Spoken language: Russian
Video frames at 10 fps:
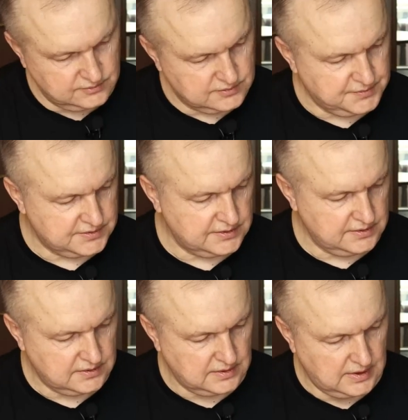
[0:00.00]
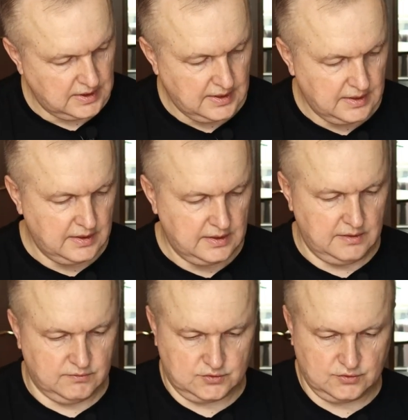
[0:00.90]
USB-C.
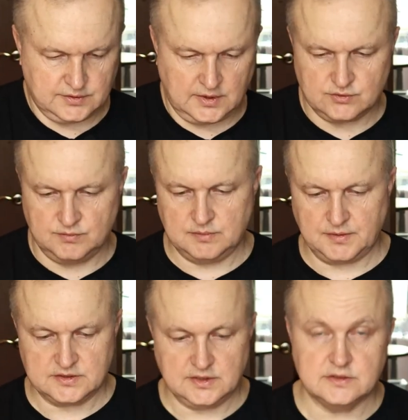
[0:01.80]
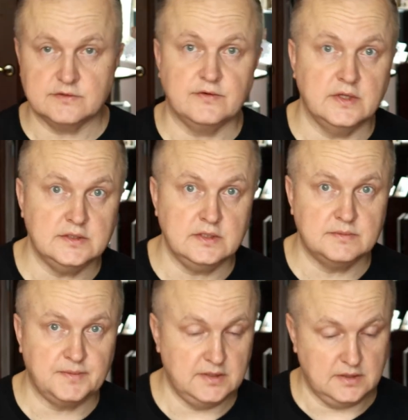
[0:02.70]
И вот что сразу мне бросается в глаза,
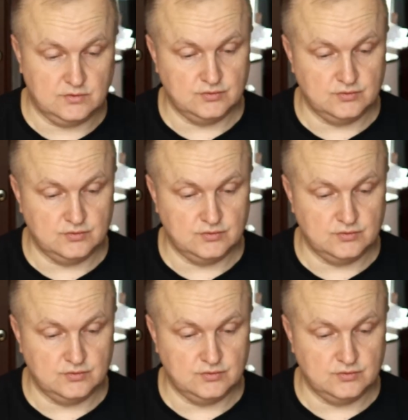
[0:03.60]
господа,